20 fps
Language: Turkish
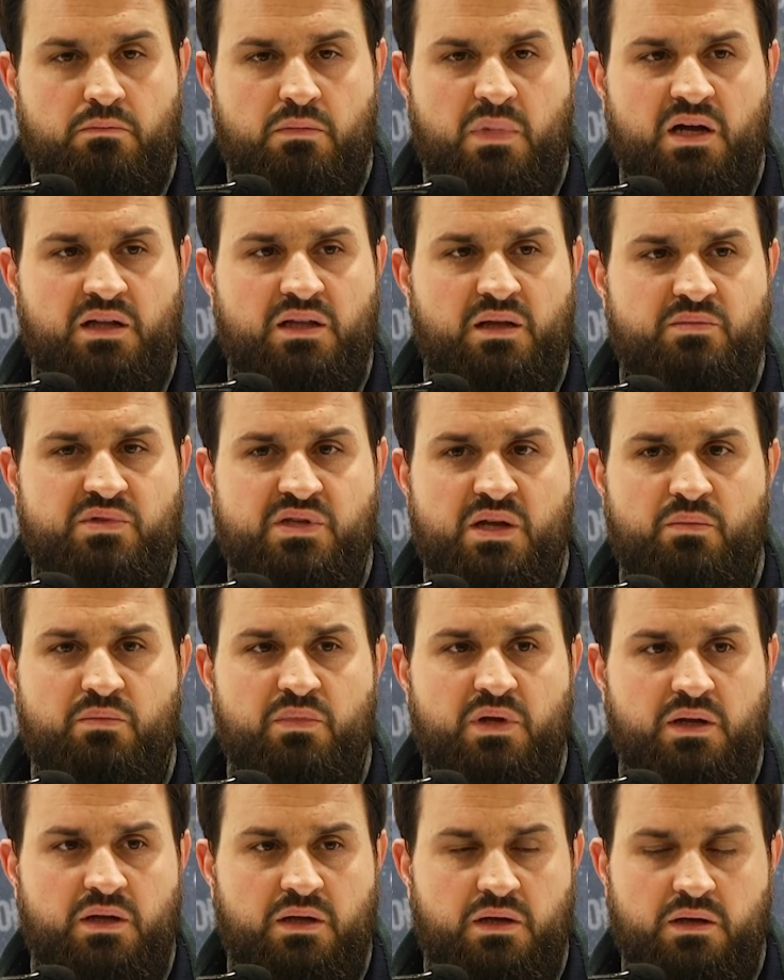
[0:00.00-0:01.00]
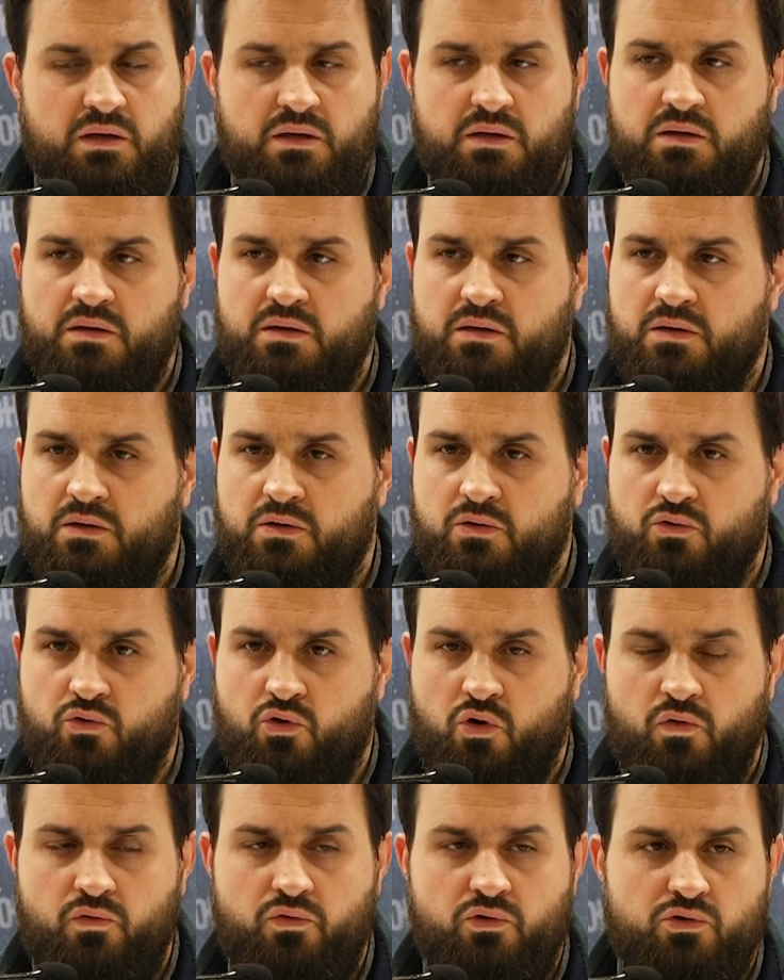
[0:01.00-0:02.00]
Madem sen beni
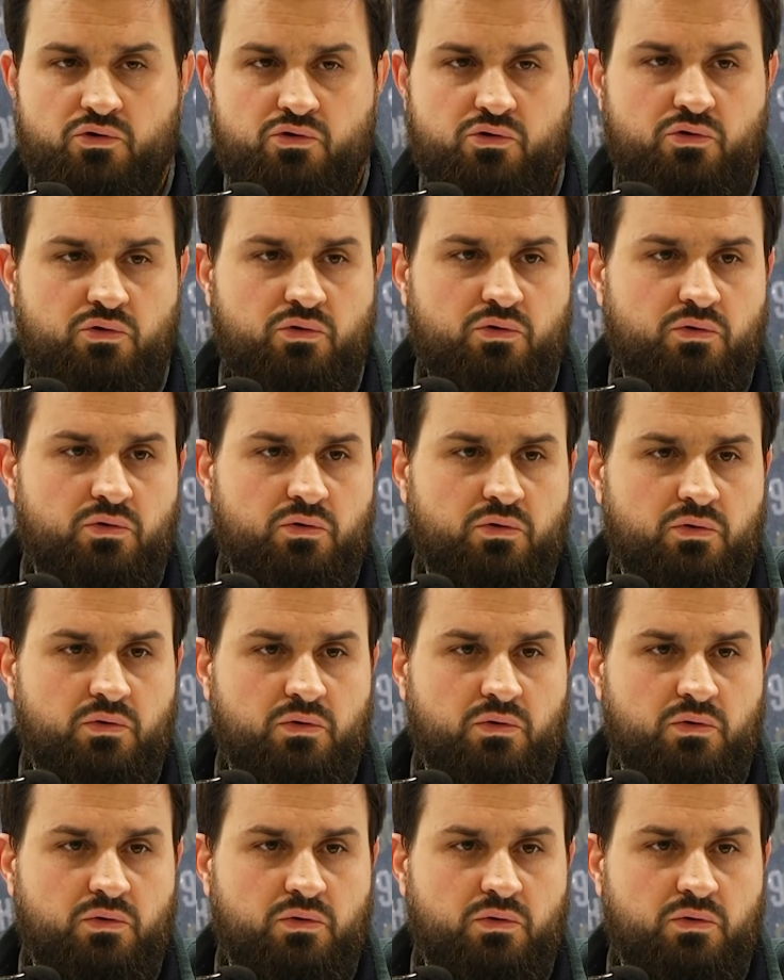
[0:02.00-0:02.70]
kovuyorsun,